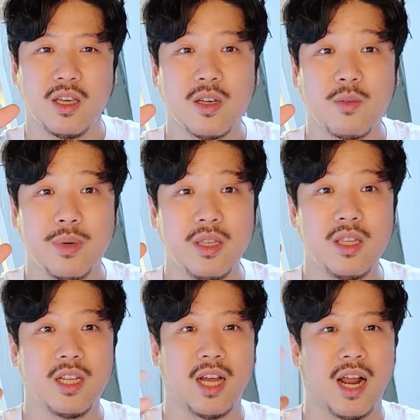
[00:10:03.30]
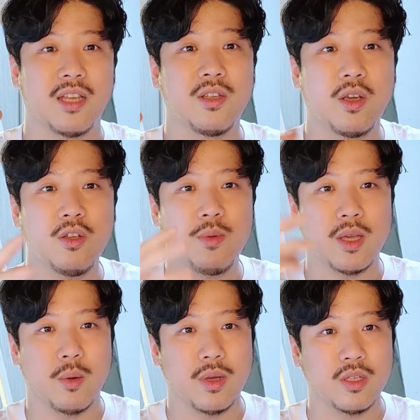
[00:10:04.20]
빈들이 잘 안 섞일
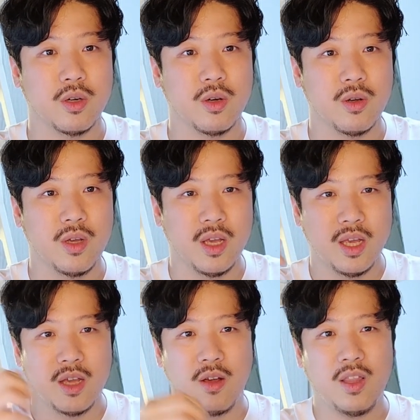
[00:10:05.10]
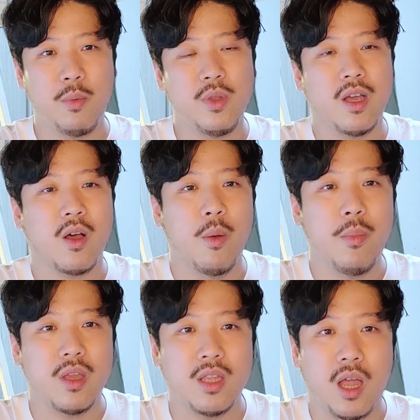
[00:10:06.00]
수밖에 없겠죠. 그러다 보니까
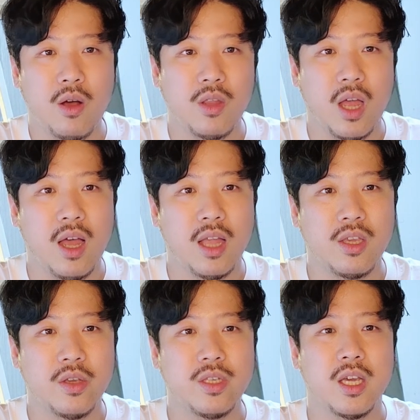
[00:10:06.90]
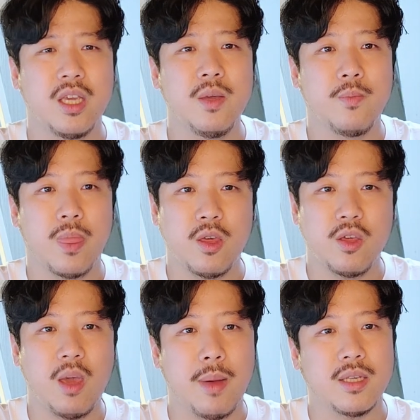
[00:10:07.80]
겉면이 타거나 하는 현상이
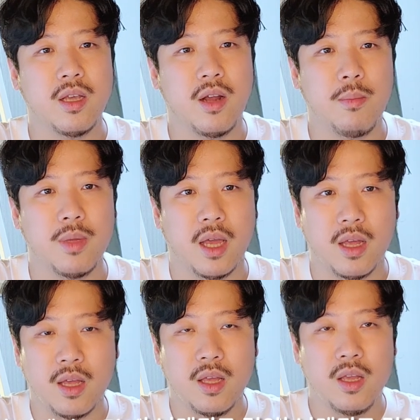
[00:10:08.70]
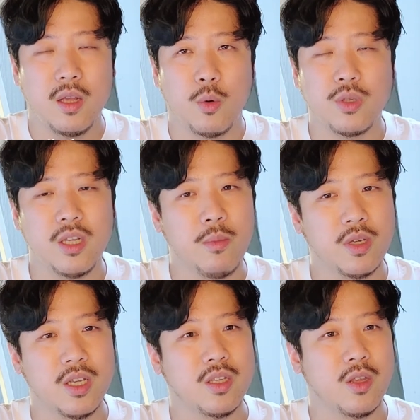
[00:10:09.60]
쉽게 발생을 합니다. 로스팅
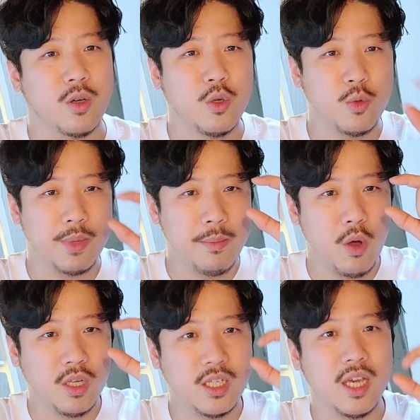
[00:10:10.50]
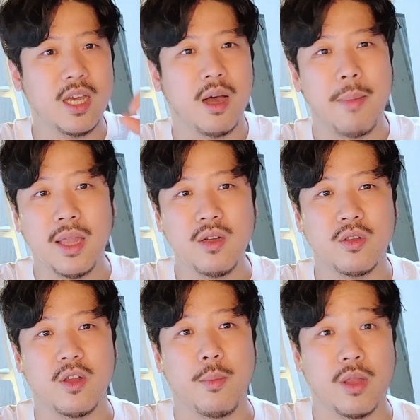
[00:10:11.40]
머신에서는 그 미묘한 차이가 많은
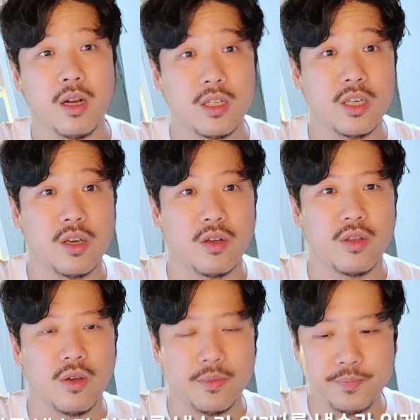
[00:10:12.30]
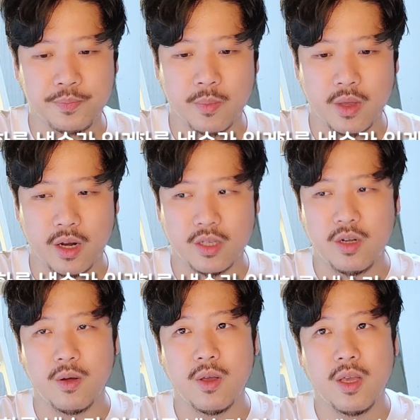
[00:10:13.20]
것들을 변화를 시키거든요.
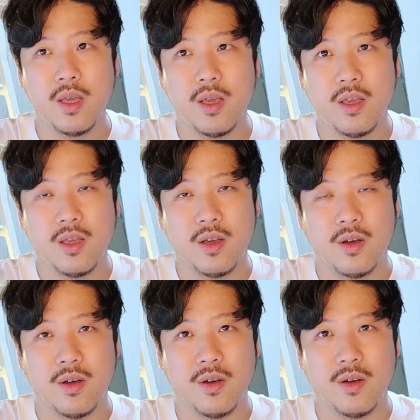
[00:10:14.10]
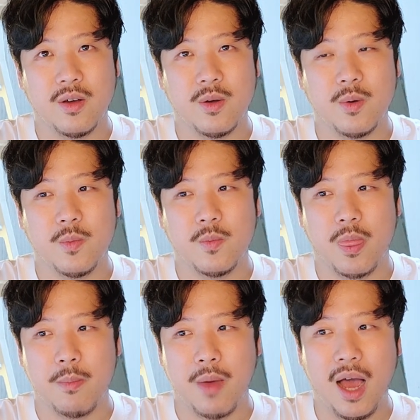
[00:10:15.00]
그래서 어,
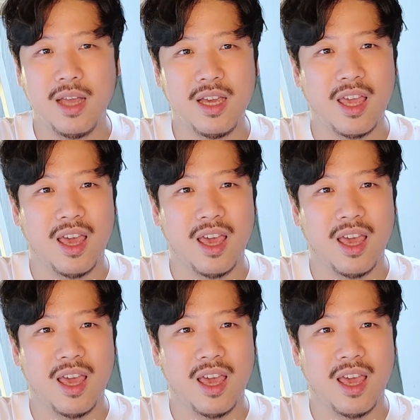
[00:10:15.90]
만약에